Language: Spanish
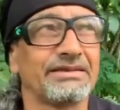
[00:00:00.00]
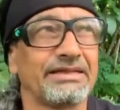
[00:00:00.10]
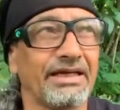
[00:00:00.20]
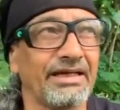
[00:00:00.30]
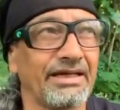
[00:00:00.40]

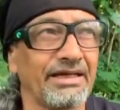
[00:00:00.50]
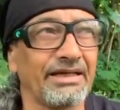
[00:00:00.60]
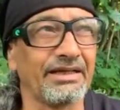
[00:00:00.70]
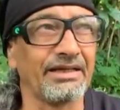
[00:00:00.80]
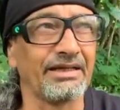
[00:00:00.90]

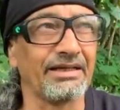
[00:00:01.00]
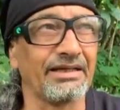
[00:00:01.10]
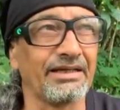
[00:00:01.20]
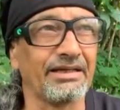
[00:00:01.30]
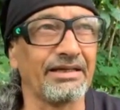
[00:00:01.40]
Que
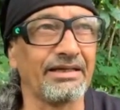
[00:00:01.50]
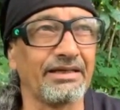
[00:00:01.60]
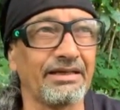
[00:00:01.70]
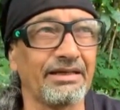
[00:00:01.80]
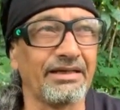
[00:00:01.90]

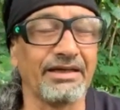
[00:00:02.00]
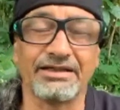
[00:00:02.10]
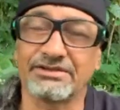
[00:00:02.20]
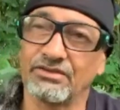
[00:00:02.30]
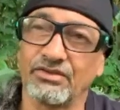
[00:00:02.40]
es